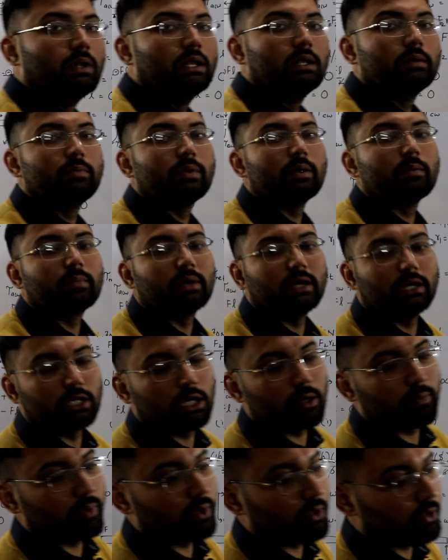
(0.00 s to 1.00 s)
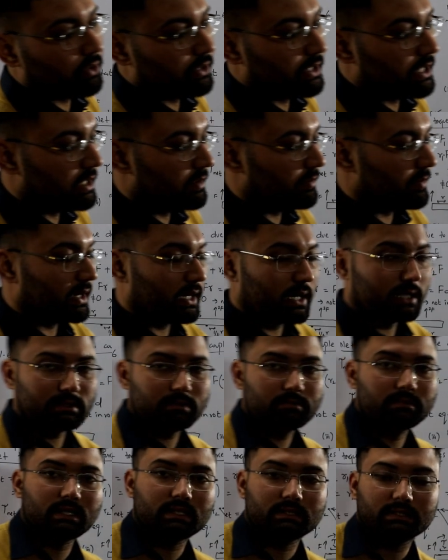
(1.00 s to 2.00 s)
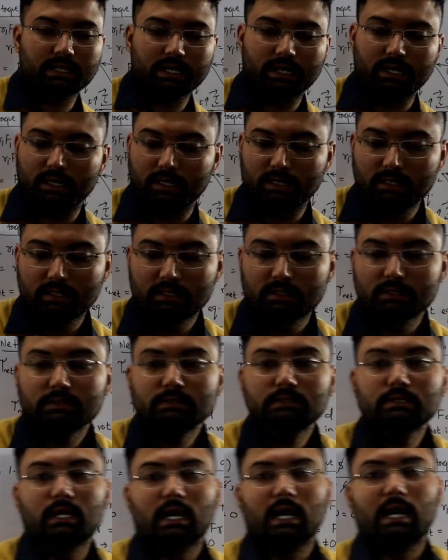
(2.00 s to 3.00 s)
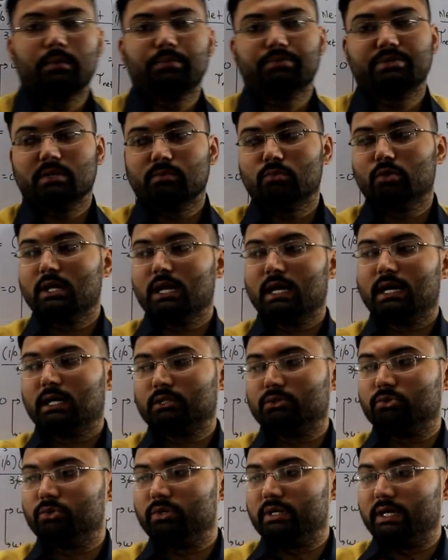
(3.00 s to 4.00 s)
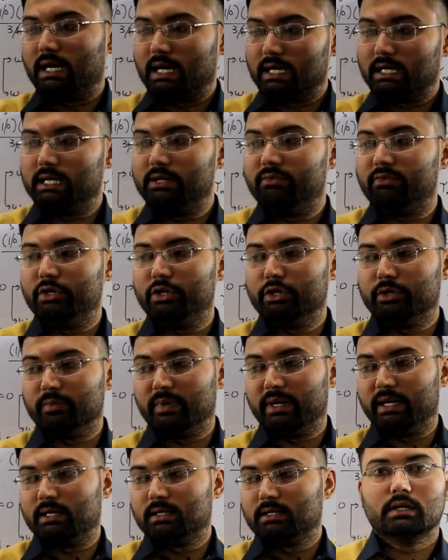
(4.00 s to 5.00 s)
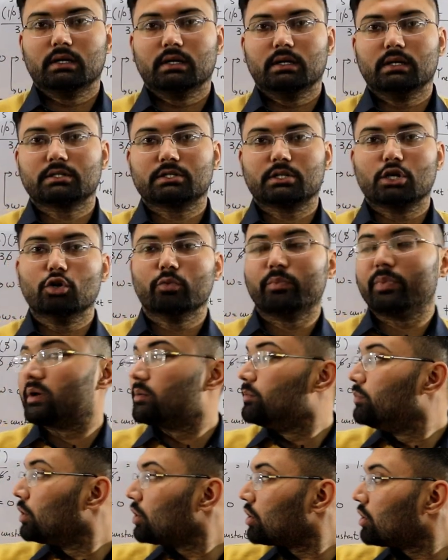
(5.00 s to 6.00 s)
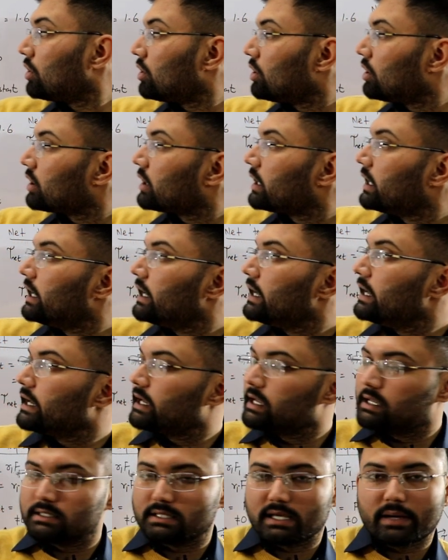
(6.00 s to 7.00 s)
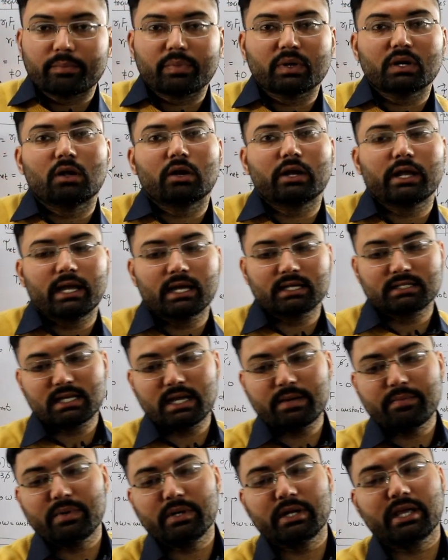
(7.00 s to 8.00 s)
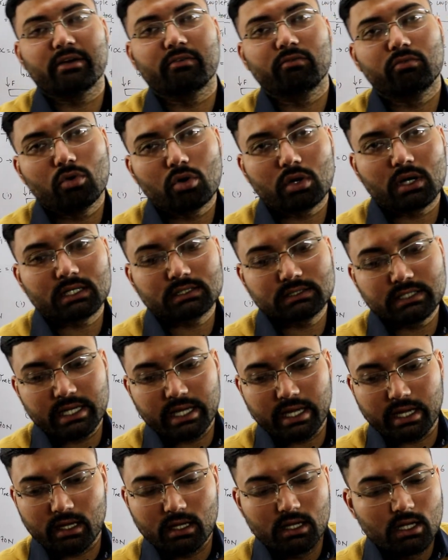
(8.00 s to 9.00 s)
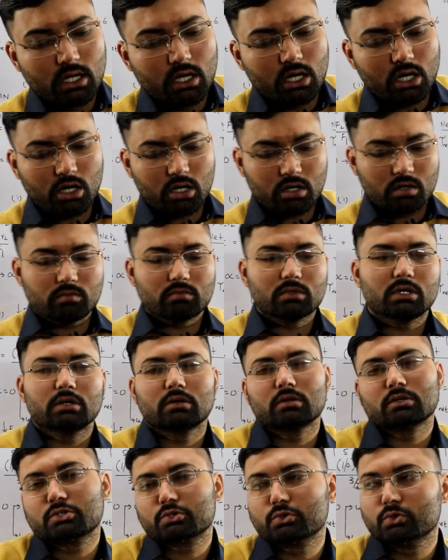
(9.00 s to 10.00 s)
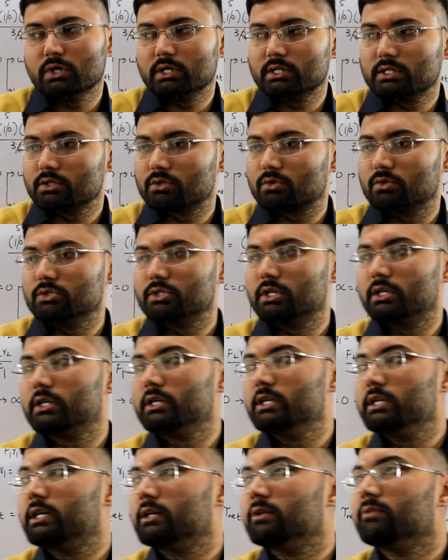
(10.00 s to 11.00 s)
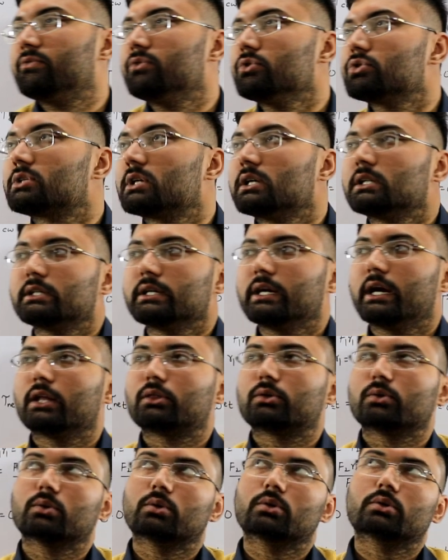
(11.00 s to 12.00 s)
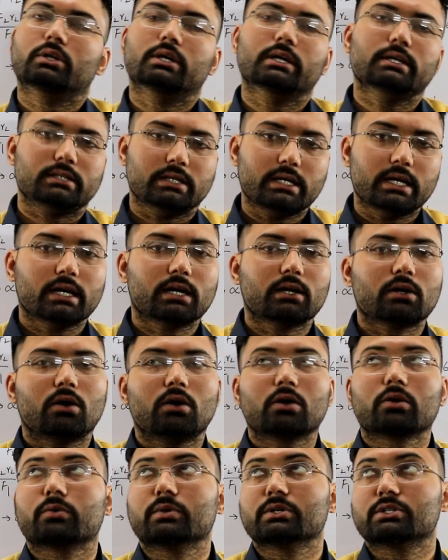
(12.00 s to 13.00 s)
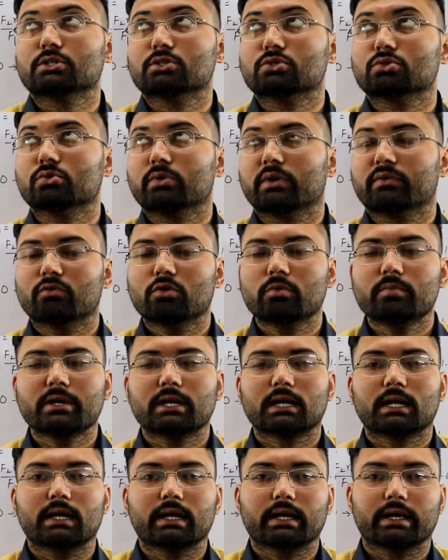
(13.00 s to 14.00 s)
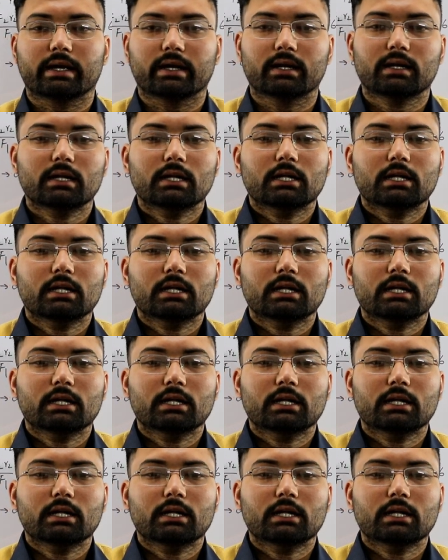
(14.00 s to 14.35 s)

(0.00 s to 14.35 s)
वेलेब्रियम के टॉपिक को यहीं पे ख़त्म करते हैं आपसे मुलाकात होगी अगली वीडियो में इसके ऊपर बुक का एक एग्जाम्पल और एक असाइनमेंट है वो करते हैं और स्टूडेंट्स इसको जनरली कंफ्यूज करते हैं तो देखते हैं अगर और क्वेश्चंस हुए वो भी कर लेंगे